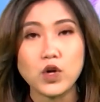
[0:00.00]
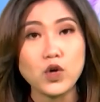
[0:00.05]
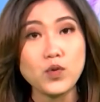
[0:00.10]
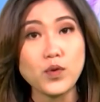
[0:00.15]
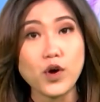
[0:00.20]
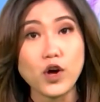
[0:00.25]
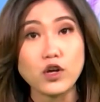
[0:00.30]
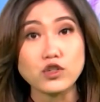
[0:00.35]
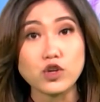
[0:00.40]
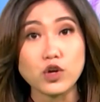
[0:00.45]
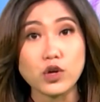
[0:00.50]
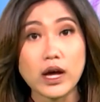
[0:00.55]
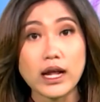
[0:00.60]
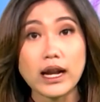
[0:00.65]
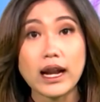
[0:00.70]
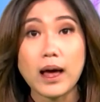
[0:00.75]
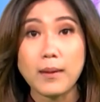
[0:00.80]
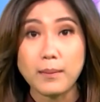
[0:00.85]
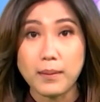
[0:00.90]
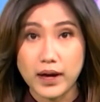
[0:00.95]
belum
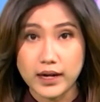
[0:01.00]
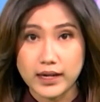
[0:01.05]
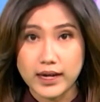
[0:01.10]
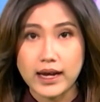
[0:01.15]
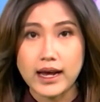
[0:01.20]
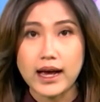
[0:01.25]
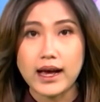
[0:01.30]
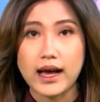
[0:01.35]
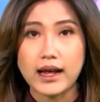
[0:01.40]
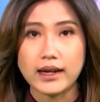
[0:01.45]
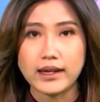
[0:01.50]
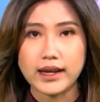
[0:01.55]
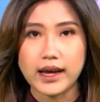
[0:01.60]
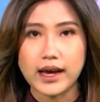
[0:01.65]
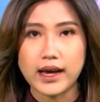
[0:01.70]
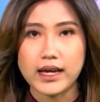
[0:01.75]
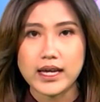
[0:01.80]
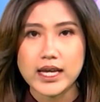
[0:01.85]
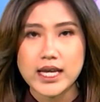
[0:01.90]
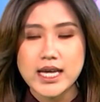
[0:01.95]
mengosongkan lapak
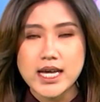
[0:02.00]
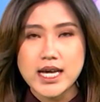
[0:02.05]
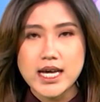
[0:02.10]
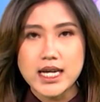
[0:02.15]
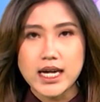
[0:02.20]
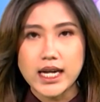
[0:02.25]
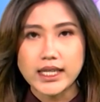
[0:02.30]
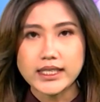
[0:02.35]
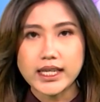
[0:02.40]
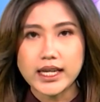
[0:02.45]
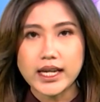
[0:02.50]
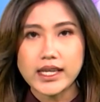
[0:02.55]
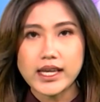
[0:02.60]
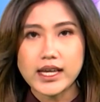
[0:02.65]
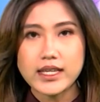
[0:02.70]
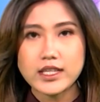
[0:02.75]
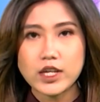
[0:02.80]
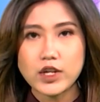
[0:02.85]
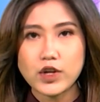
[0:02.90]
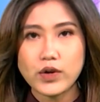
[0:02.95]
dagangannya.
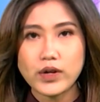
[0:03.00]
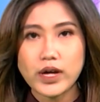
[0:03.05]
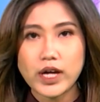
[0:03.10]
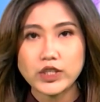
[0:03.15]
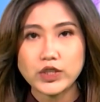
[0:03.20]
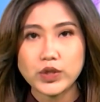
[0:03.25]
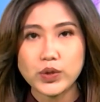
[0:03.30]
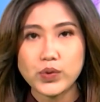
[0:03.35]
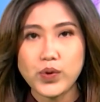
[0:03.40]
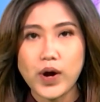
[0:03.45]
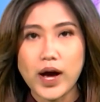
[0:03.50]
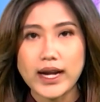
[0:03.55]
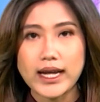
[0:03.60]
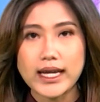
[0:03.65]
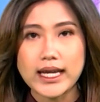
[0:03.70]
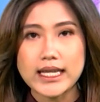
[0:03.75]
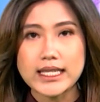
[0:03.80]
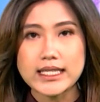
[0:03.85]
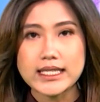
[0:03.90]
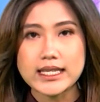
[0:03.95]
Rencananya Stadion
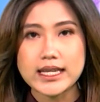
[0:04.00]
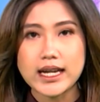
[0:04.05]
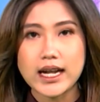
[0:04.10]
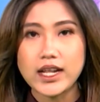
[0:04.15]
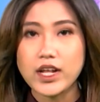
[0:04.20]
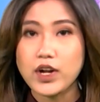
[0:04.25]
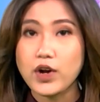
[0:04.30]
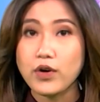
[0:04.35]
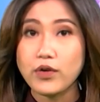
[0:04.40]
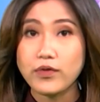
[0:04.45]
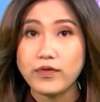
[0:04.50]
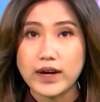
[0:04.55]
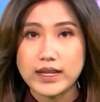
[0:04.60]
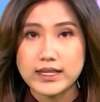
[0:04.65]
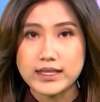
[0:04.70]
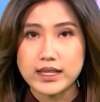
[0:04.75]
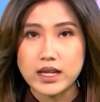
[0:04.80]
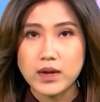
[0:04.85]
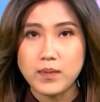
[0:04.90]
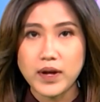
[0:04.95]
Kanjuruhan akan segera
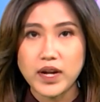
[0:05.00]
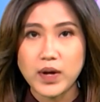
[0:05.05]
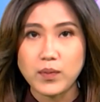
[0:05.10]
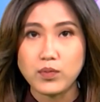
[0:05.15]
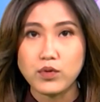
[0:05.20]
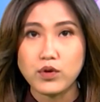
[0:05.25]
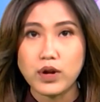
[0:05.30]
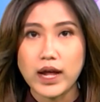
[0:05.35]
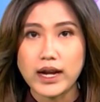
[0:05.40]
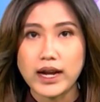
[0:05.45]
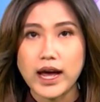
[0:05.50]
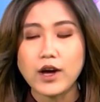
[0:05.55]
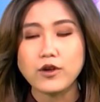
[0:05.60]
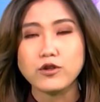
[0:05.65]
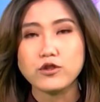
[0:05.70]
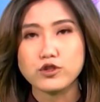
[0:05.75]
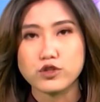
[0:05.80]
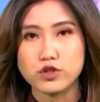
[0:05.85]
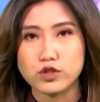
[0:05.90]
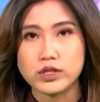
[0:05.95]
direnovasi pada bulan
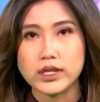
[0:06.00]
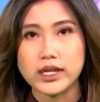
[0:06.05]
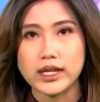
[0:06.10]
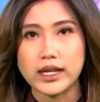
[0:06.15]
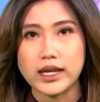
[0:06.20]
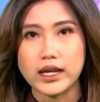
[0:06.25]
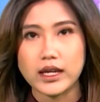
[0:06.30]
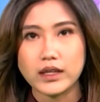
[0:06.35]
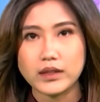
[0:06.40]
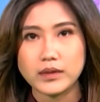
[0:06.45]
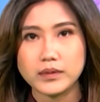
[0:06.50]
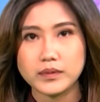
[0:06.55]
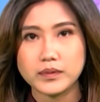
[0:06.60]
Agustus ini.